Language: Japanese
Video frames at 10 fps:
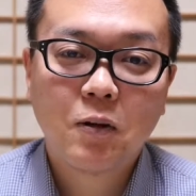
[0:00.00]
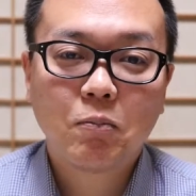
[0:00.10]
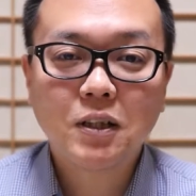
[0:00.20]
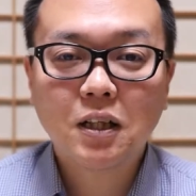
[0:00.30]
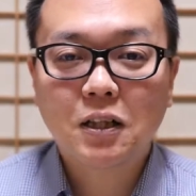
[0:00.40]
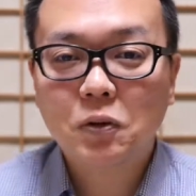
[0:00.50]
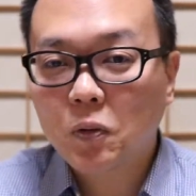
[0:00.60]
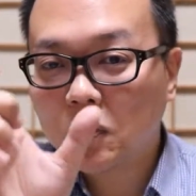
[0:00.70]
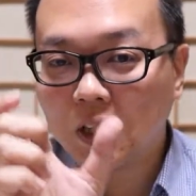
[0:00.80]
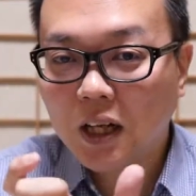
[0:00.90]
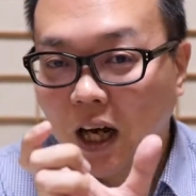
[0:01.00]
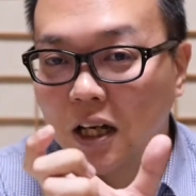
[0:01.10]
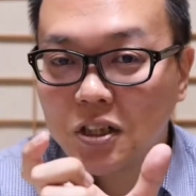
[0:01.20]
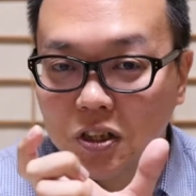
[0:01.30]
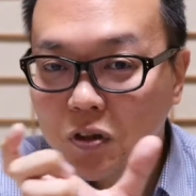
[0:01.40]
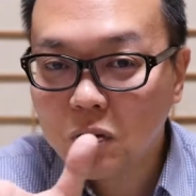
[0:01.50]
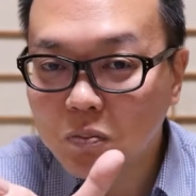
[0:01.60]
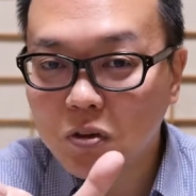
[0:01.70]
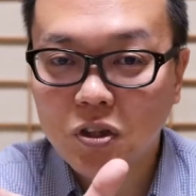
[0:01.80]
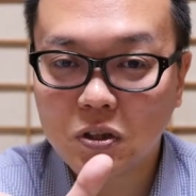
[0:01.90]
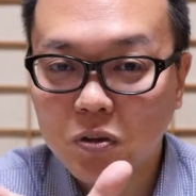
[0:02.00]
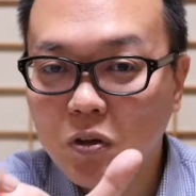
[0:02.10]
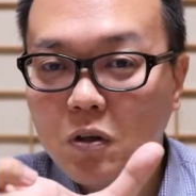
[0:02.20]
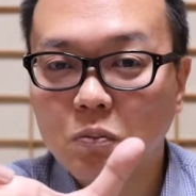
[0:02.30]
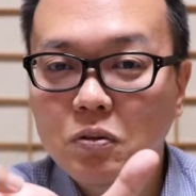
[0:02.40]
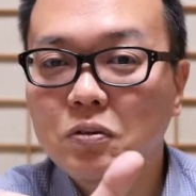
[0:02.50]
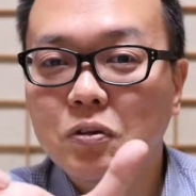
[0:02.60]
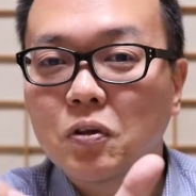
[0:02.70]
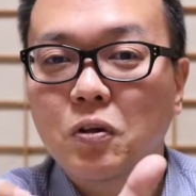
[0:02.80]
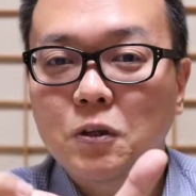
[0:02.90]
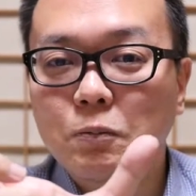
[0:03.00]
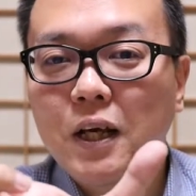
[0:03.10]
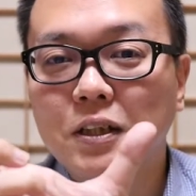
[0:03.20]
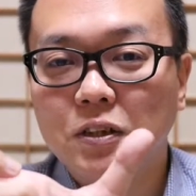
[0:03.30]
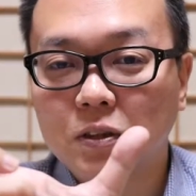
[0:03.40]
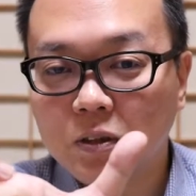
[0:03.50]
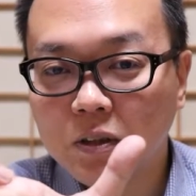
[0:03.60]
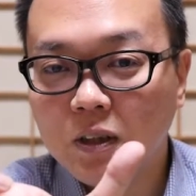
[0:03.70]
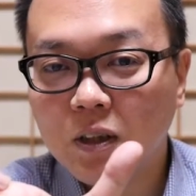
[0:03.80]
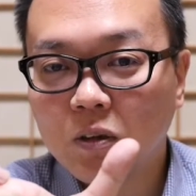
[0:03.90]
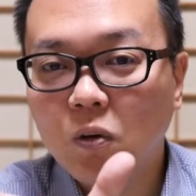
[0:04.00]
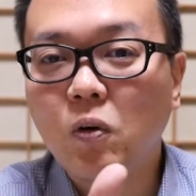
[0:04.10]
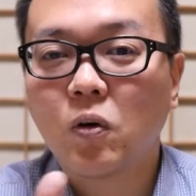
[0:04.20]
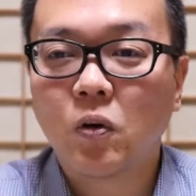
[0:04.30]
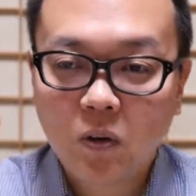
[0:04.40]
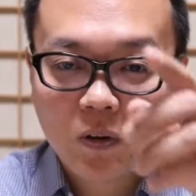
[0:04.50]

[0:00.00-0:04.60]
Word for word: まさかそこに漢字4文字の文のスペースを